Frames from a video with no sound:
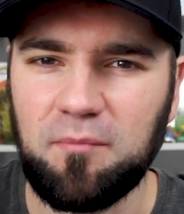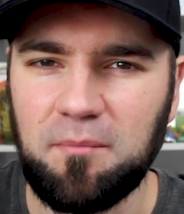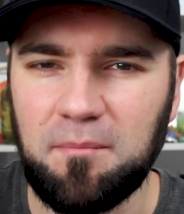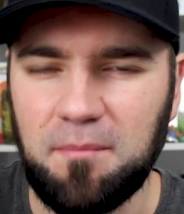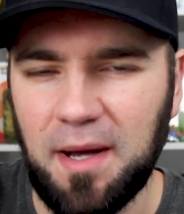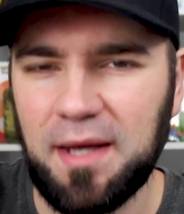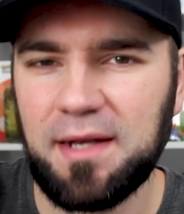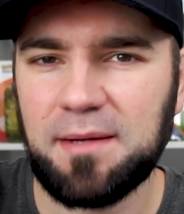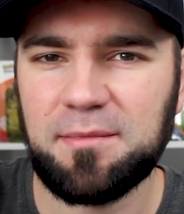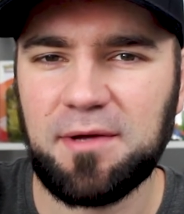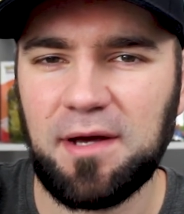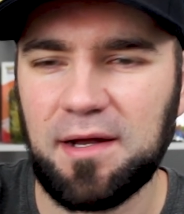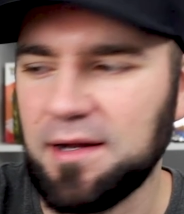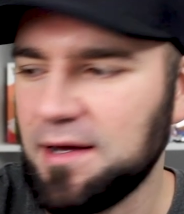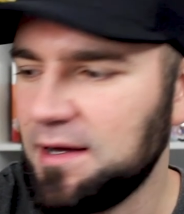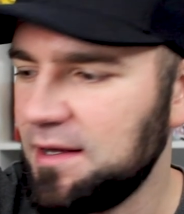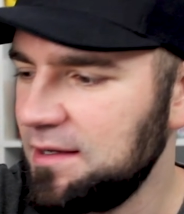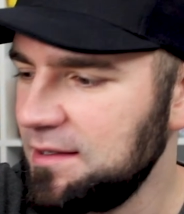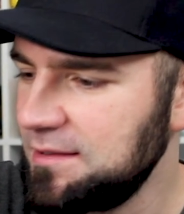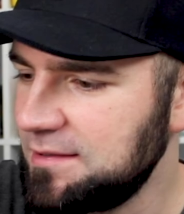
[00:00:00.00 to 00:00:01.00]
meinem
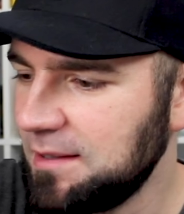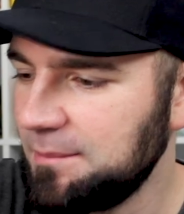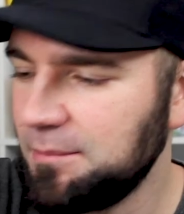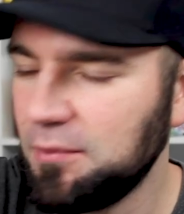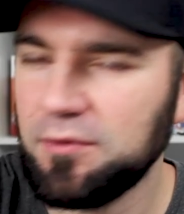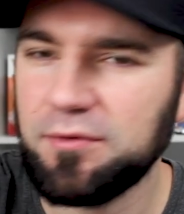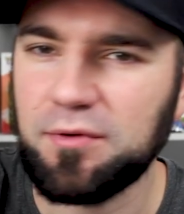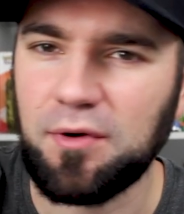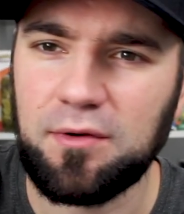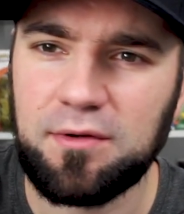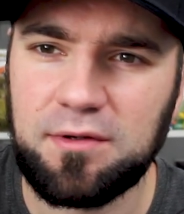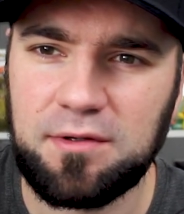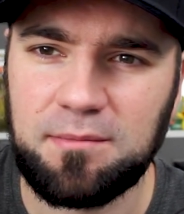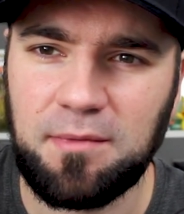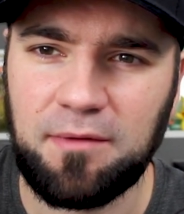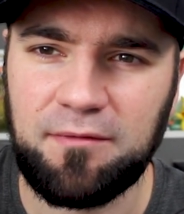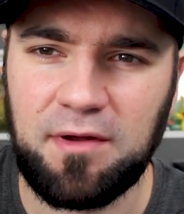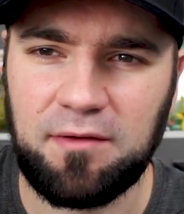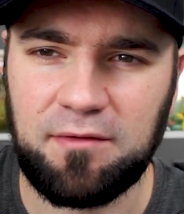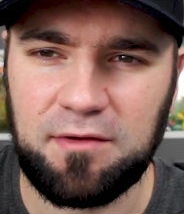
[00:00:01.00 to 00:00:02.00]
Kanal. Ich habe euch heute
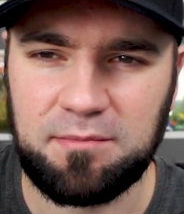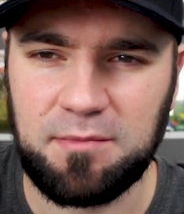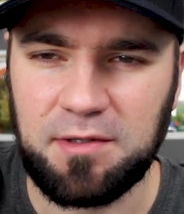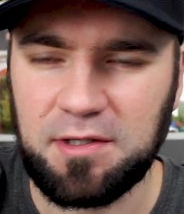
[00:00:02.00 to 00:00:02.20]
mal wieder was